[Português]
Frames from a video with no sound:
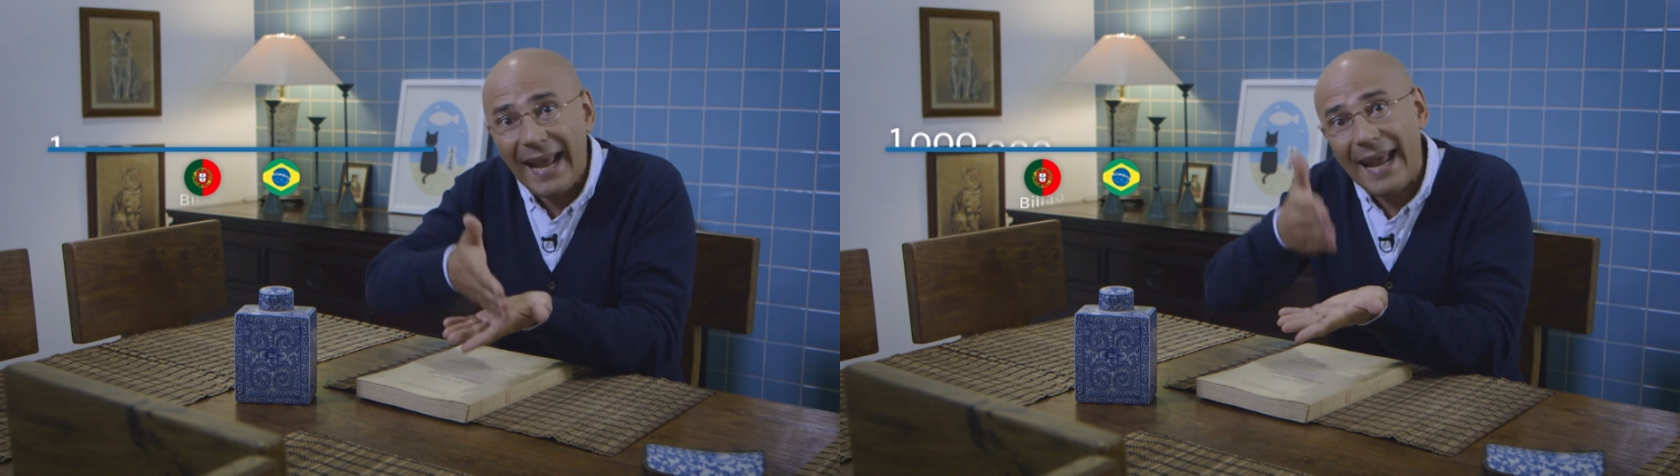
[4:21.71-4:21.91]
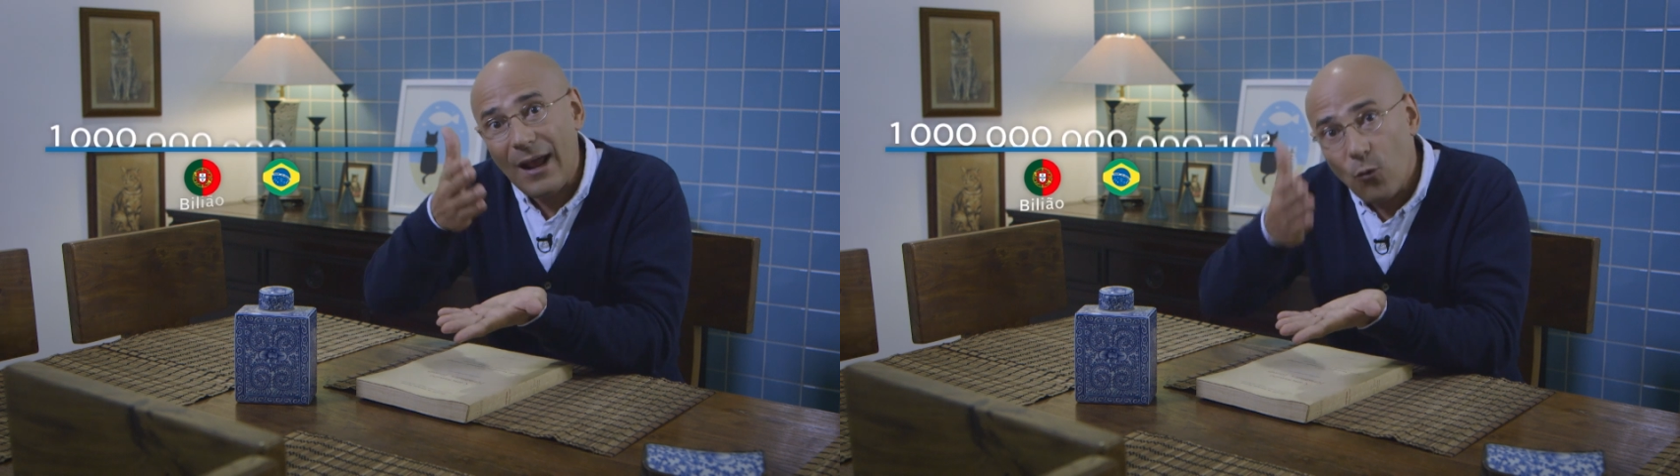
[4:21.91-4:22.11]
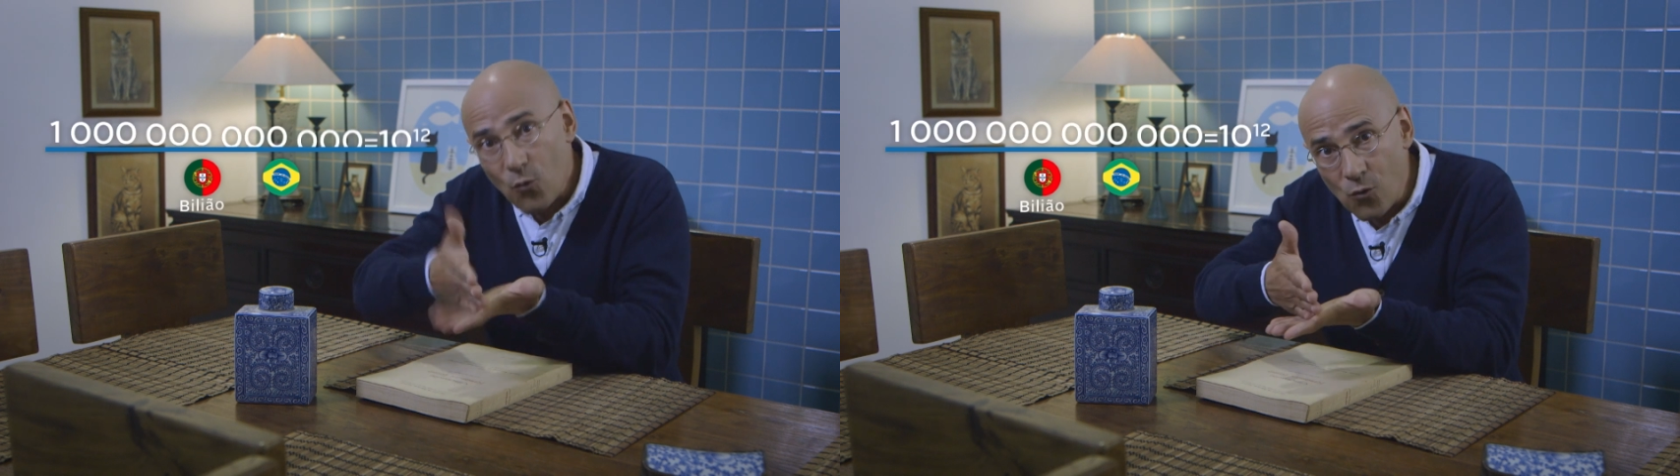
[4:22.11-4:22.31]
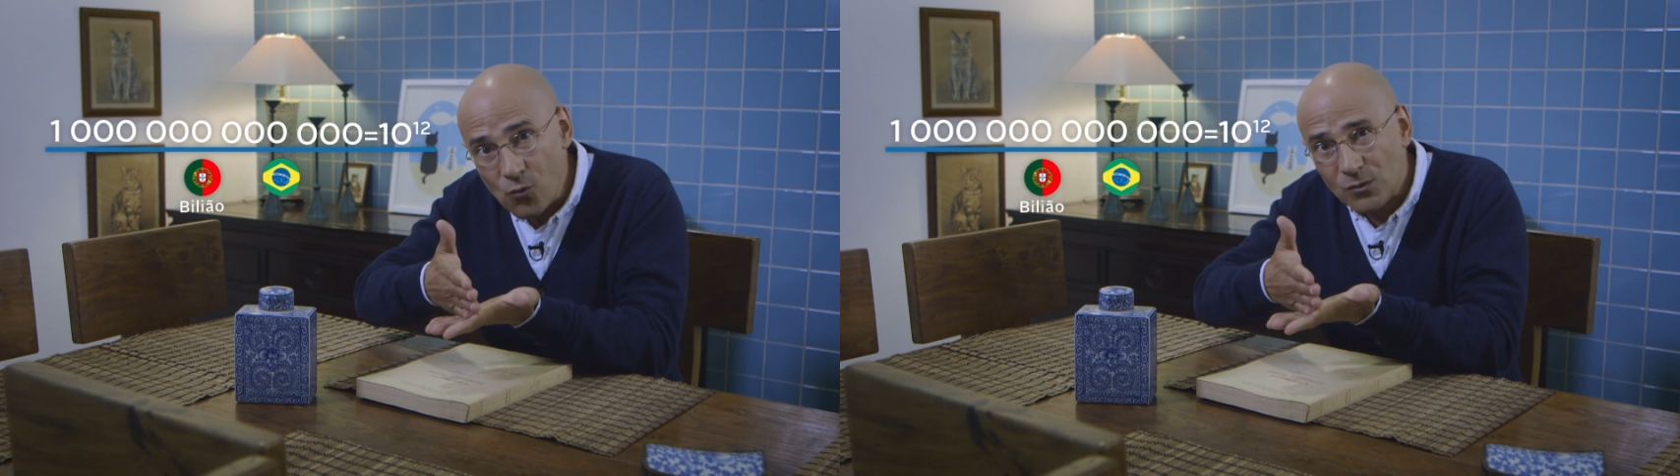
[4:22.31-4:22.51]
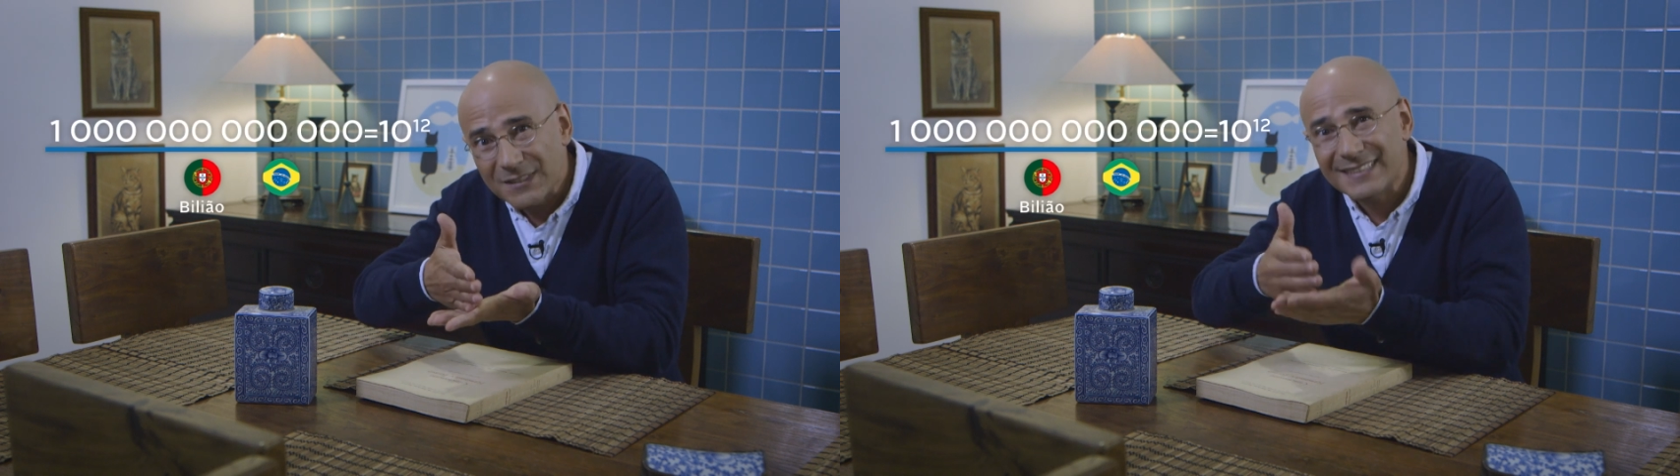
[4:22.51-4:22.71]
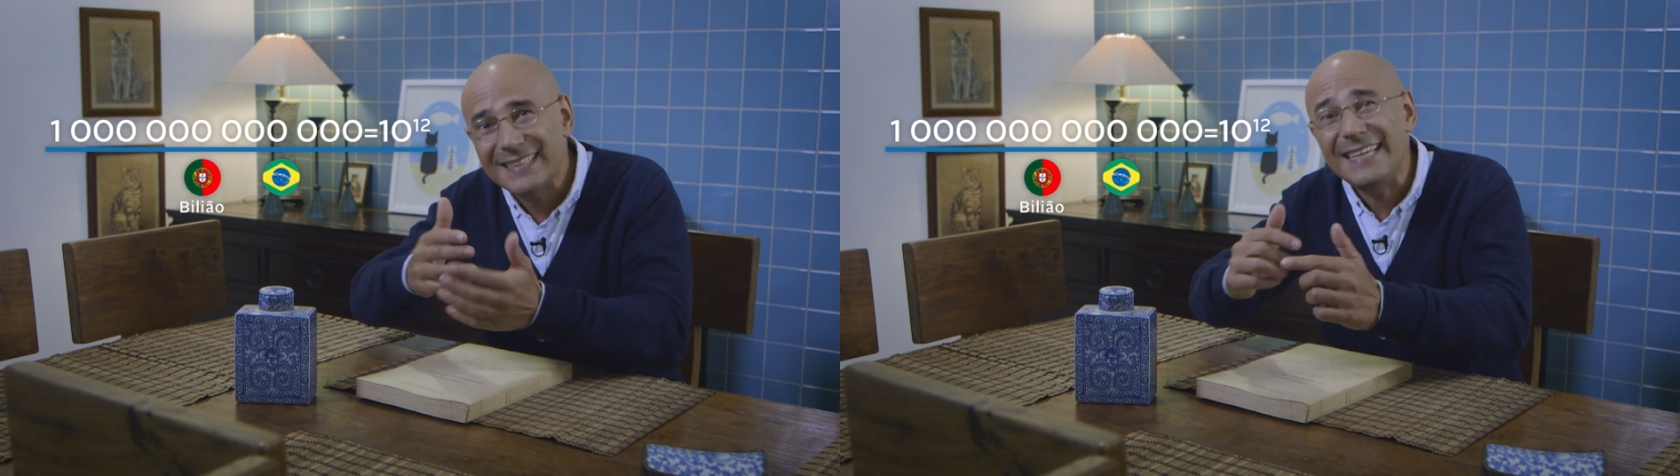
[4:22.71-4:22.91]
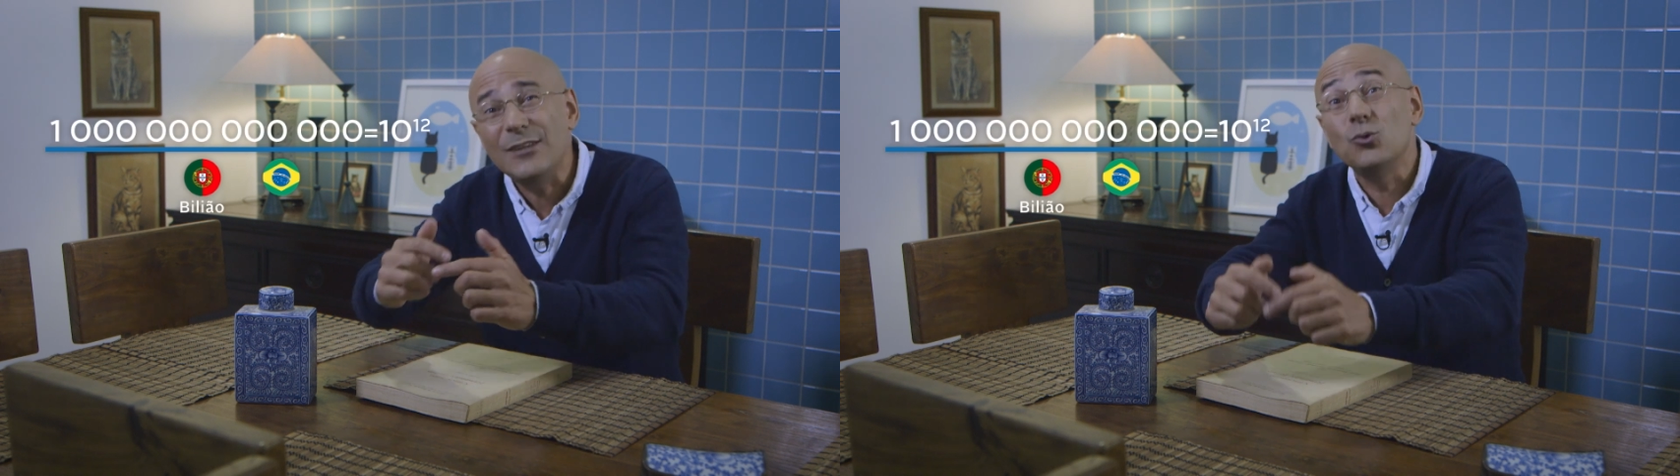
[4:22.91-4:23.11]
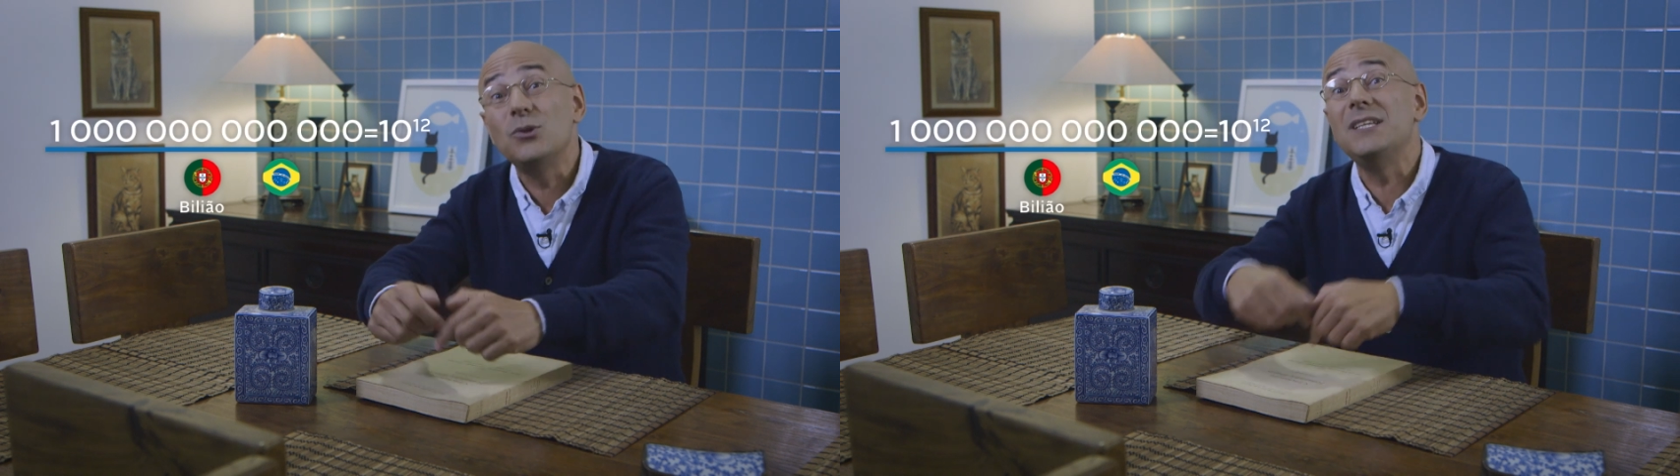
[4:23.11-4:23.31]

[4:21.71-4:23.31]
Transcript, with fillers: é um seguido